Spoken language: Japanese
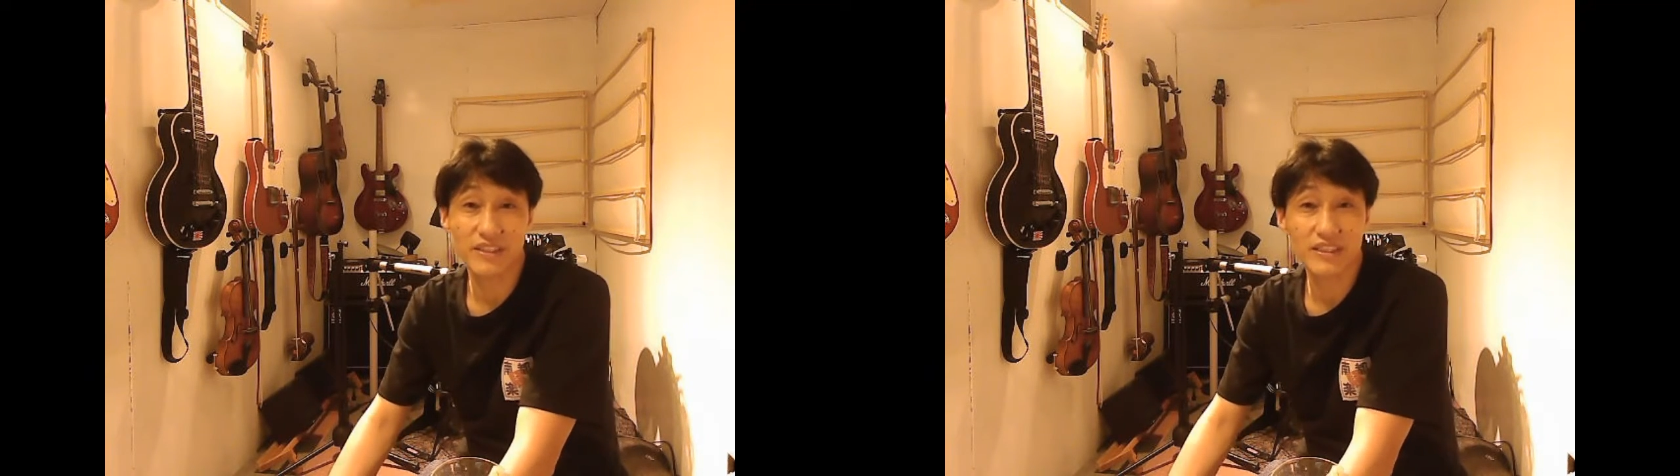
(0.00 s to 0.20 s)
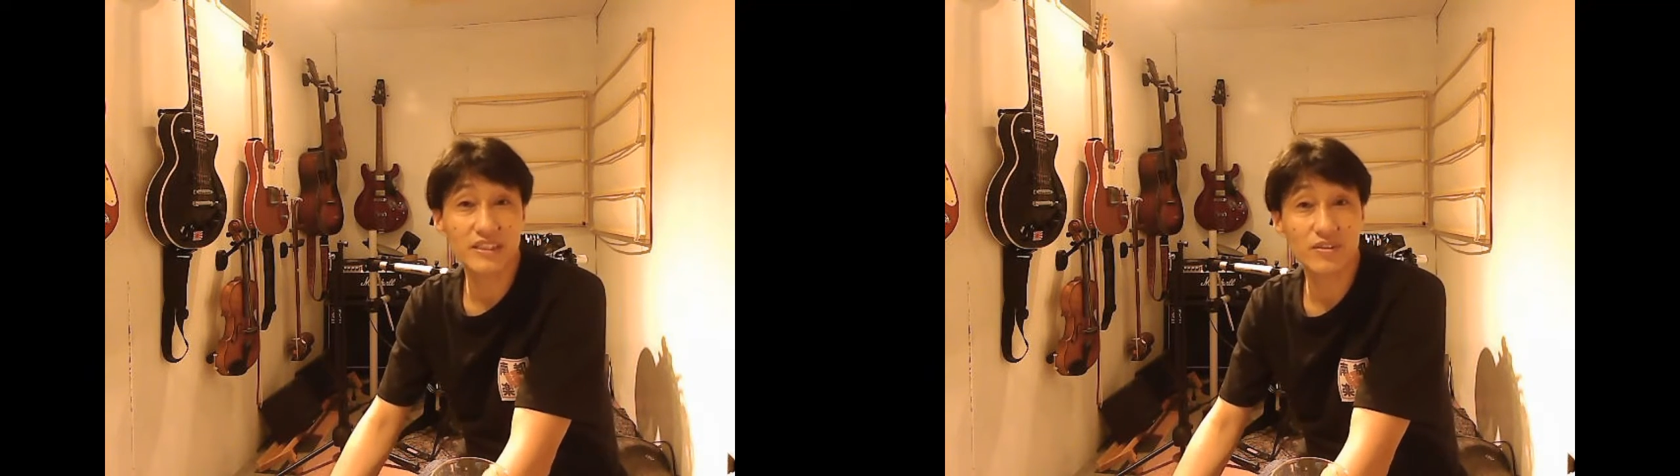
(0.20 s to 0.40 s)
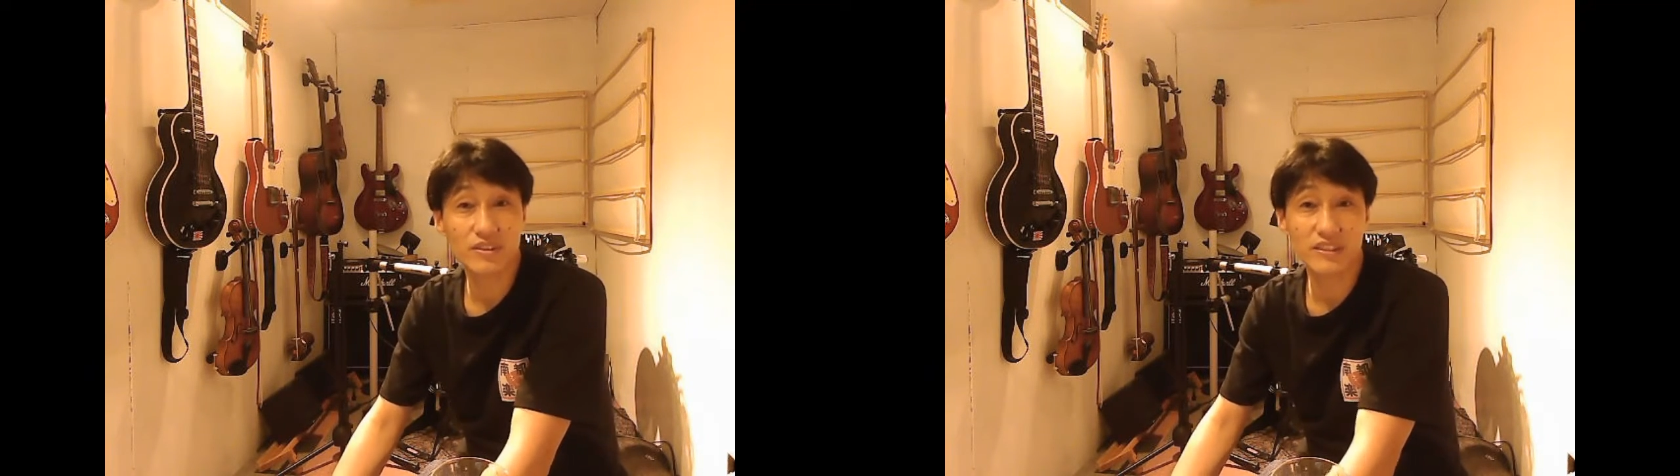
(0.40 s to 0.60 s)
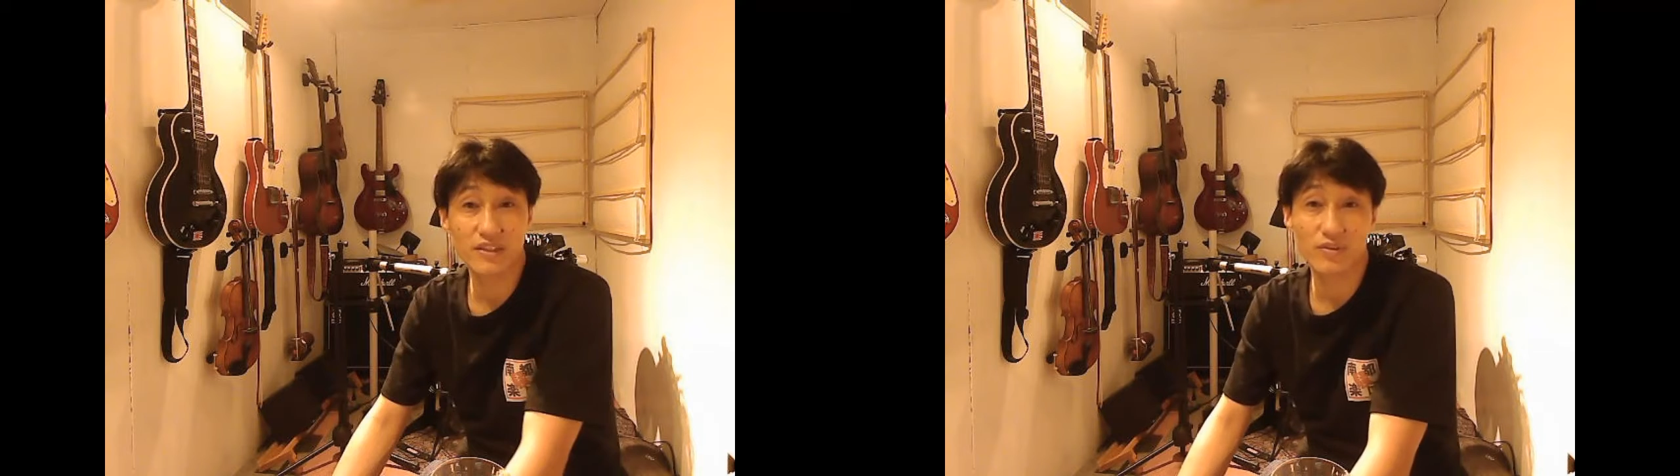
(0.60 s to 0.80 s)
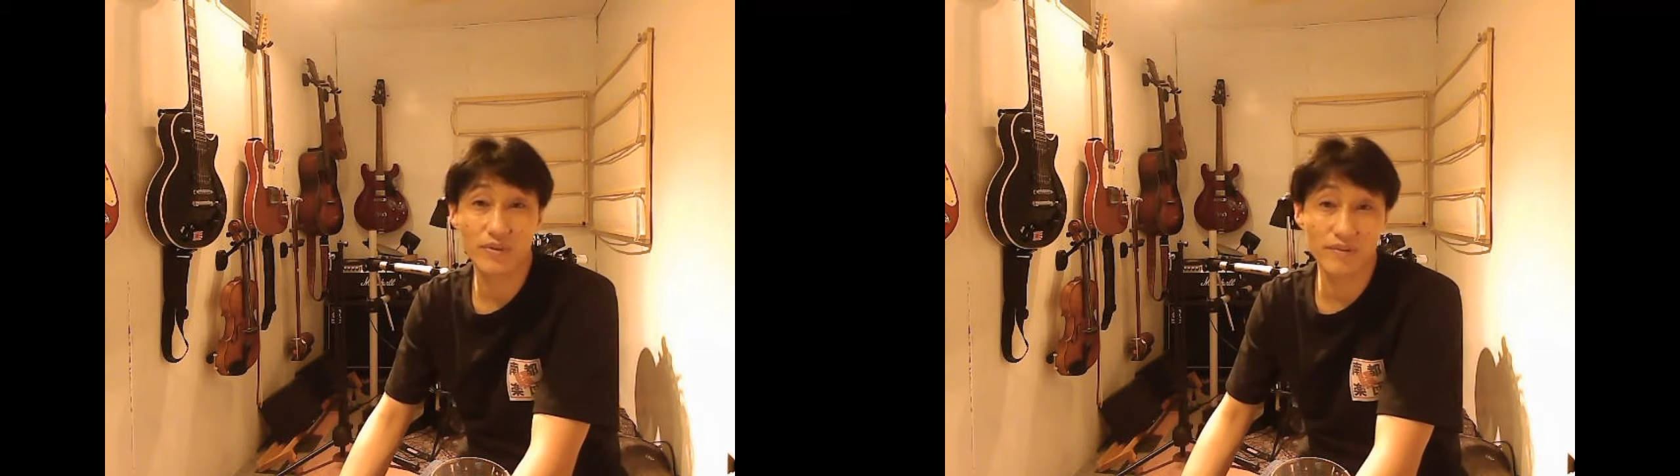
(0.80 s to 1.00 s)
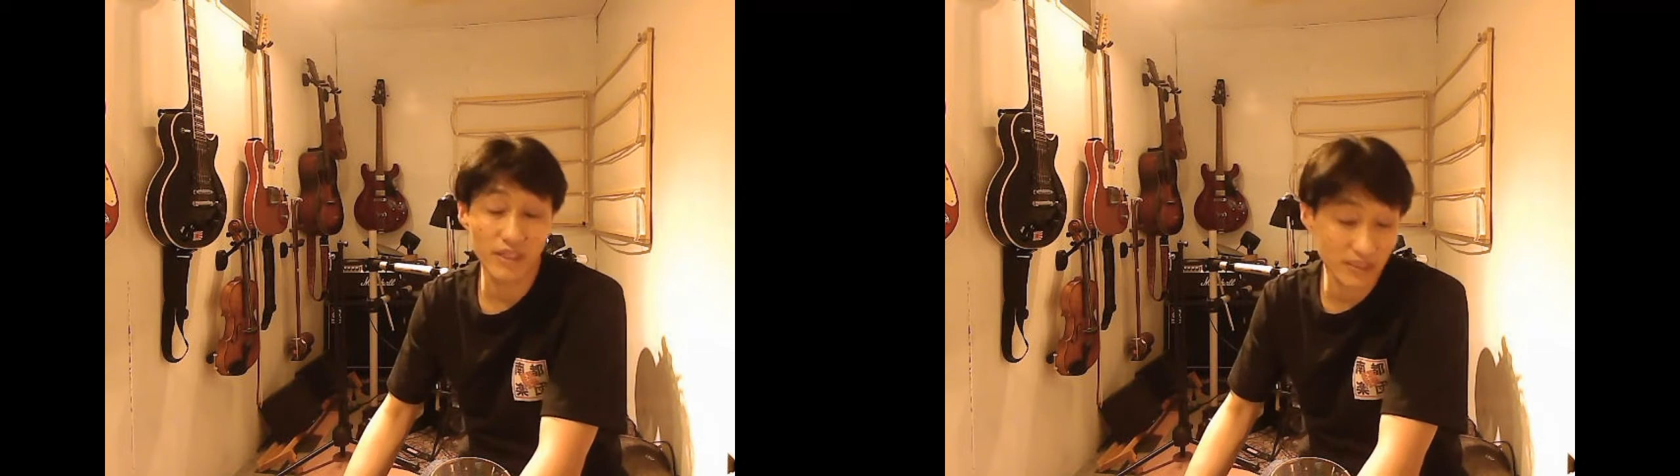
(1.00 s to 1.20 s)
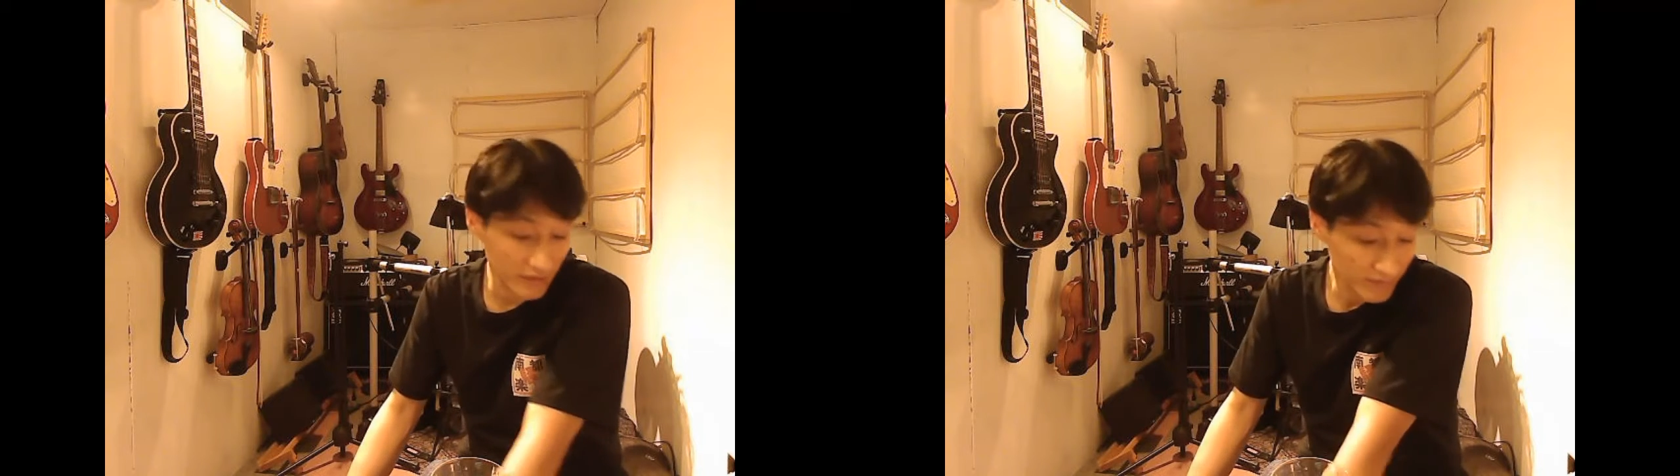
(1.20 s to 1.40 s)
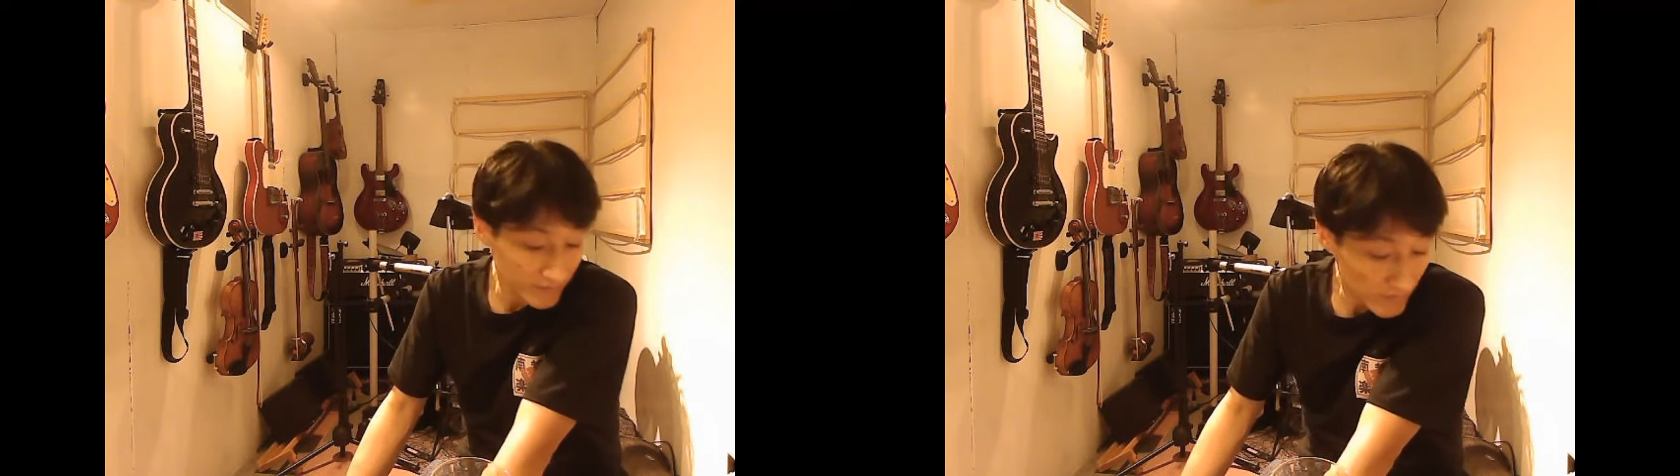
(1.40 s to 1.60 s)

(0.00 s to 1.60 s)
見に来てほしいなと思います。